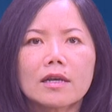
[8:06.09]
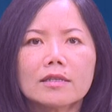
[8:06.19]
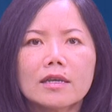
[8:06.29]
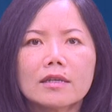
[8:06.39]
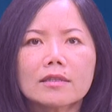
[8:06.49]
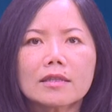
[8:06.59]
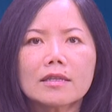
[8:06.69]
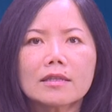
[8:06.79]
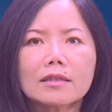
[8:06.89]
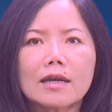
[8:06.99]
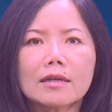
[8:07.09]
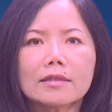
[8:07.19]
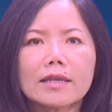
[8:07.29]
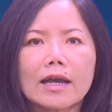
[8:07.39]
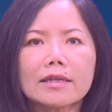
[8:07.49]
nhưng tinh
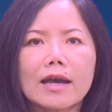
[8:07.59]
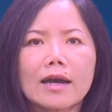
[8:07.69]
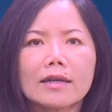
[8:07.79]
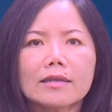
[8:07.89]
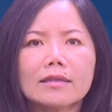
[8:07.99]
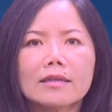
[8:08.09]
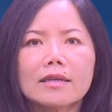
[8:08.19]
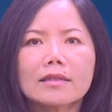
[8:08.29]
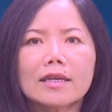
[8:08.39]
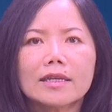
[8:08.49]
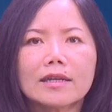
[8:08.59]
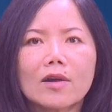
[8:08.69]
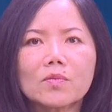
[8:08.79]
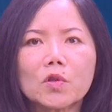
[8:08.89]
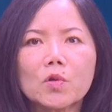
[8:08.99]
thần giải đãi thì
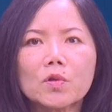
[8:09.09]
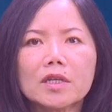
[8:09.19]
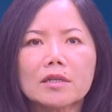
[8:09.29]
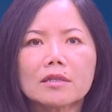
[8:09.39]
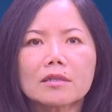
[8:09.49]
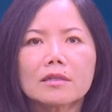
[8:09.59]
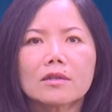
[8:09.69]
không tu được